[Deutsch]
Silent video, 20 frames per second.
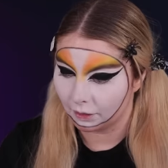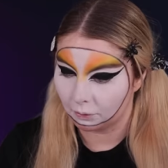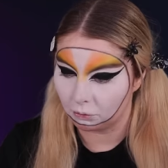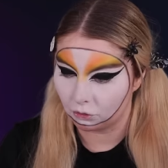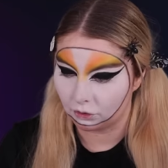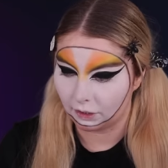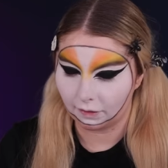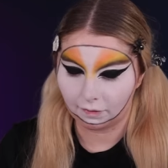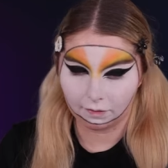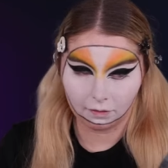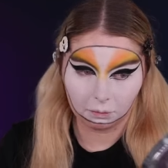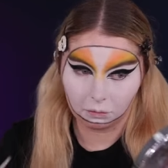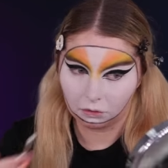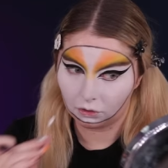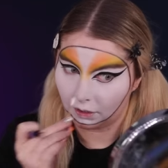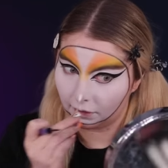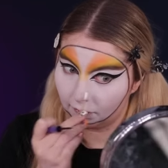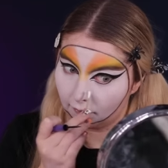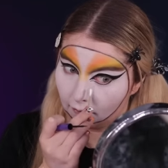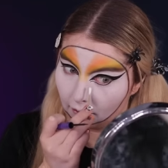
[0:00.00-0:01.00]
Ich muss kratzen, ich muss
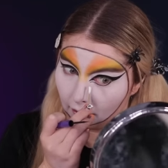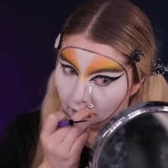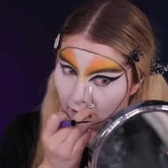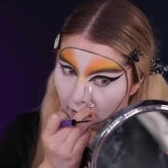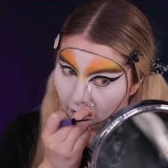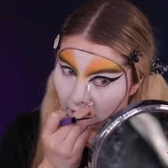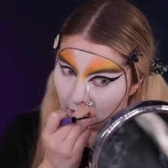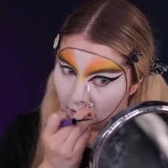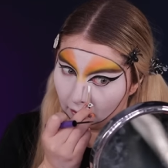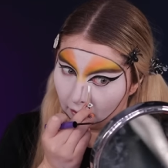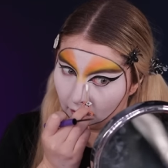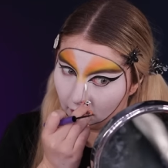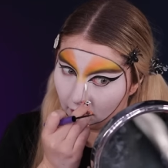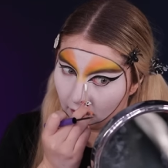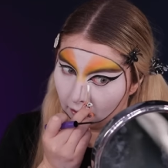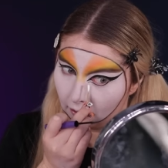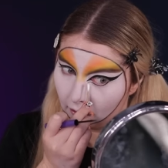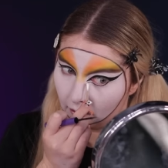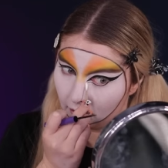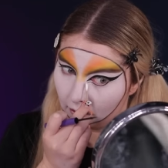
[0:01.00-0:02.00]
kratzen. Uh,
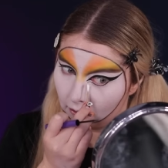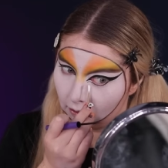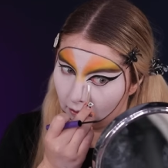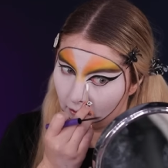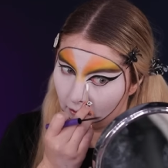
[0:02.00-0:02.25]
uh, uh,